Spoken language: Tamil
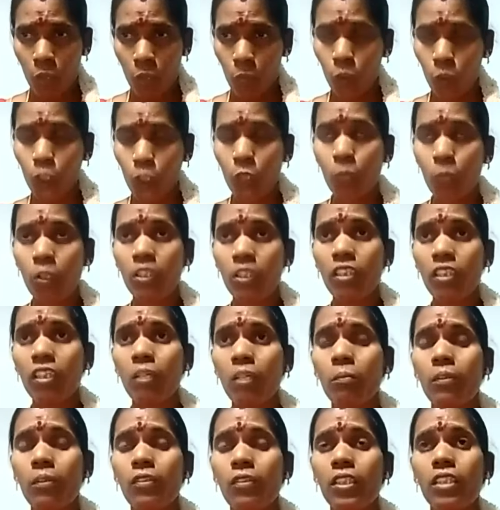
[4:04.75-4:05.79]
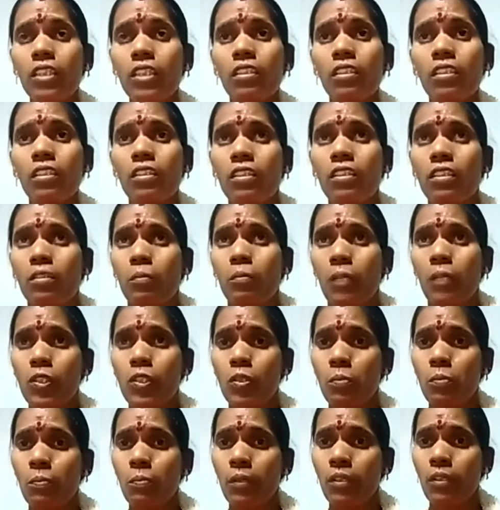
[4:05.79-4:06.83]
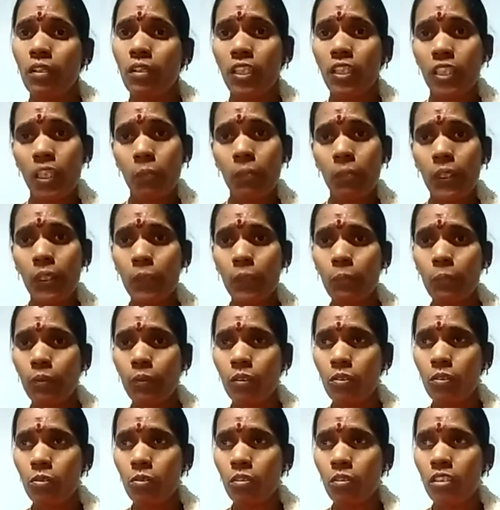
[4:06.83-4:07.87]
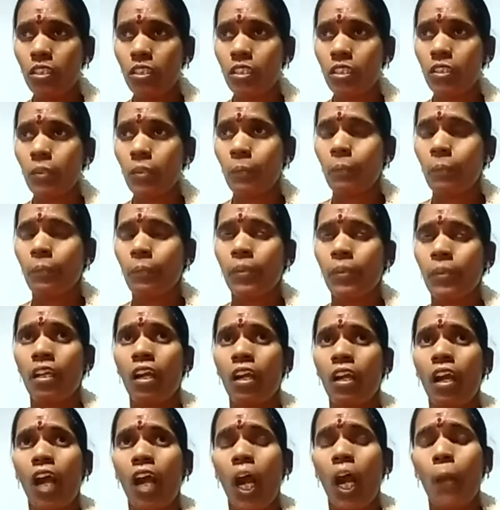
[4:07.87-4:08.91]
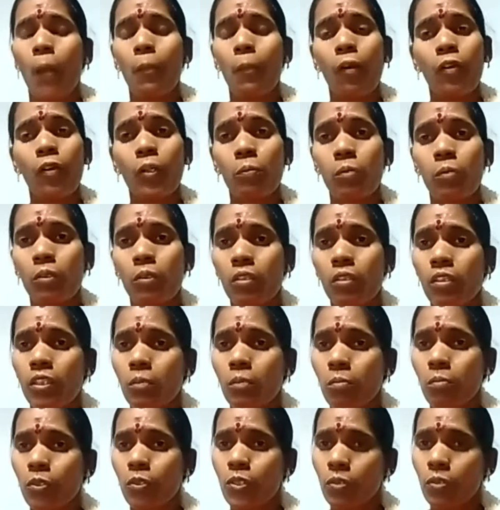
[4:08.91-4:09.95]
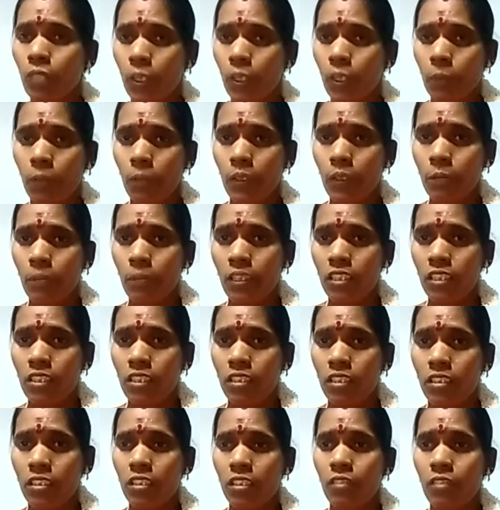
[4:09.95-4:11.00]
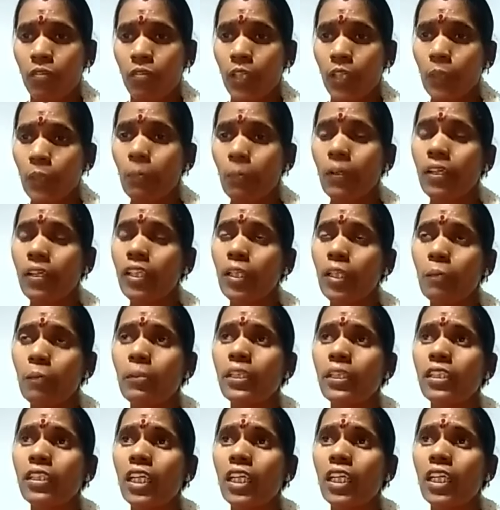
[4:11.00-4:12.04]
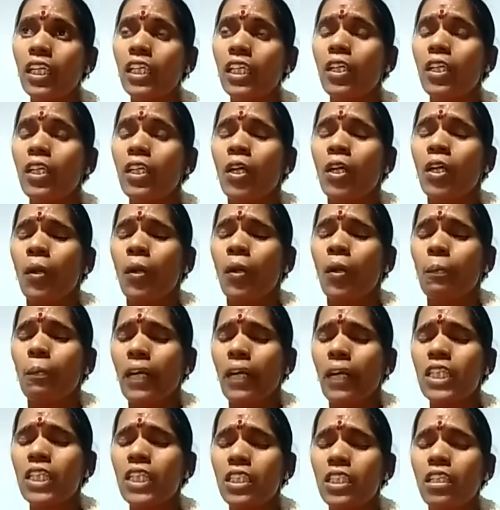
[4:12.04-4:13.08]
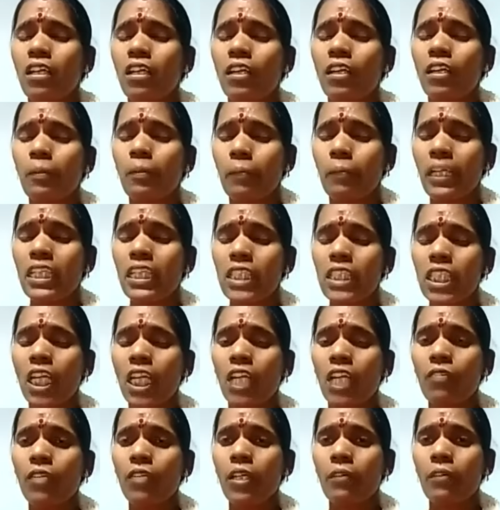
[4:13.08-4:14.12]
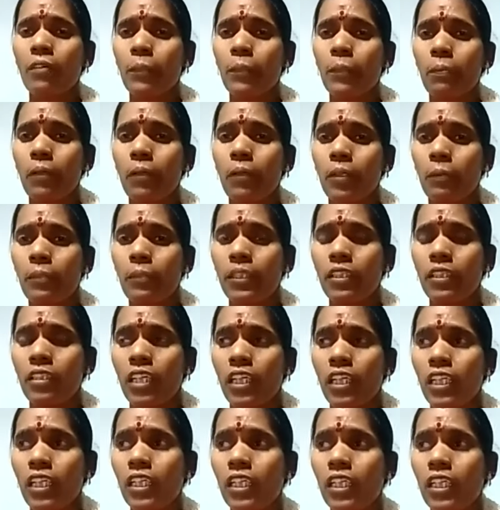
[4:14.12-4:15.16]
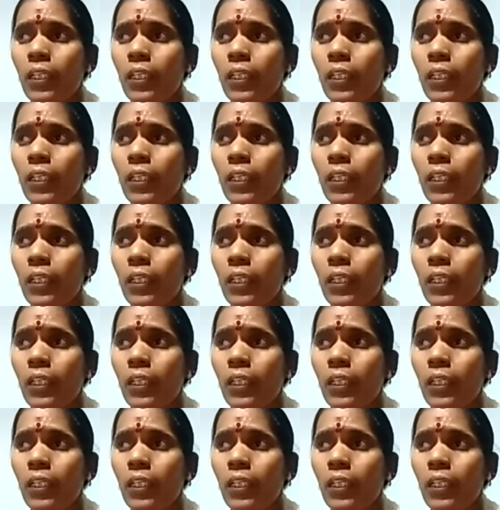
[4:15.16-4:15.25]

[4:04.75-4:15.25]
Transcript: மொத மொத நம்ம வந்து வாசல் பண்றோம் இந்த மாதிரி போகுதுன்னு சொல்லிட்டு அம்மாவோட புக் எடுத்துட்டு வச்சு வழிபாடு பண்ண சக்தி வழிபாடுனா எப்படின்னாக்க மனசார மனசளவுல வழிபாடு எப்படின்னாக்க